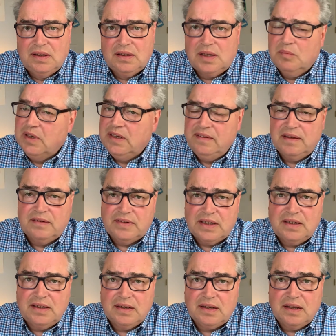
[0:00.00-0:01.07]
Denn bei dieser
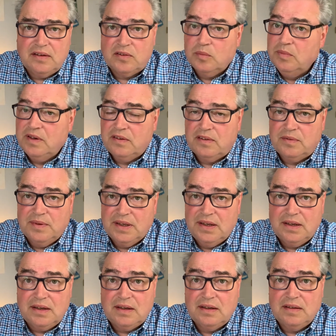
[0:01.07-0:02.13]
Wahl geht es um nichts
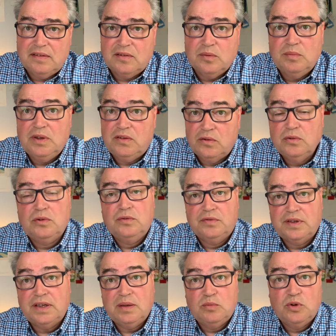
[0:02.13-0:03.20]
weniger als um die
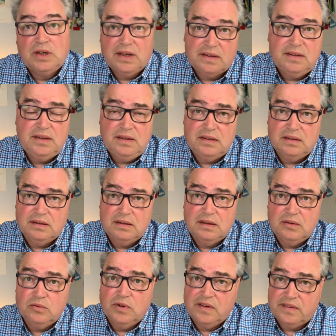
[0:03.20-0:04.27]
Zukunft der Demokratie in
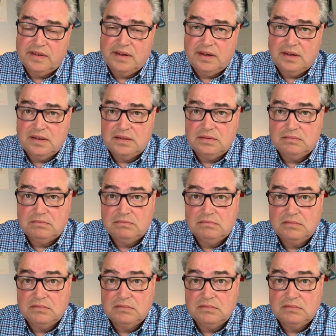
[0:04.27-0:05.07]
den USA